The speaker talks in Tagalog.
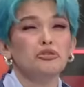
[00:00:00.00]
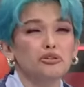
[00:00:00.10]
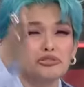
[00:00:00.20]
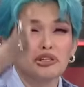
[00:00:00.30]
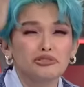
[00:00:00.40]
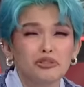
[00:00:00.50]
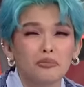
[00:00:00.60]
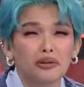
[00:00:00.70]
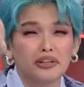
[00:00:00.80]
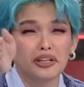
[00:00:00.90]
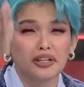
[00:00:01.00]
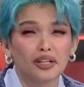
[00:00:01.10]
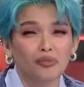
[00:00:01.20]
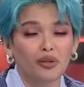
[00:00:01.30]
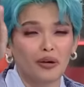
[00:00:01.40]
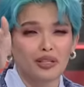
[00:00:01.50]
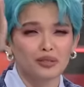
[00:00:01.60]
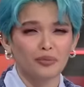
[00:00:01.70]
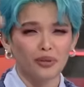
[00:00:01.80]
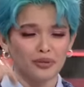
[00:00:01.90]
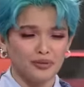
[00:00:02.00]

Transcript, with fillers: This is the beginning of the rest of your...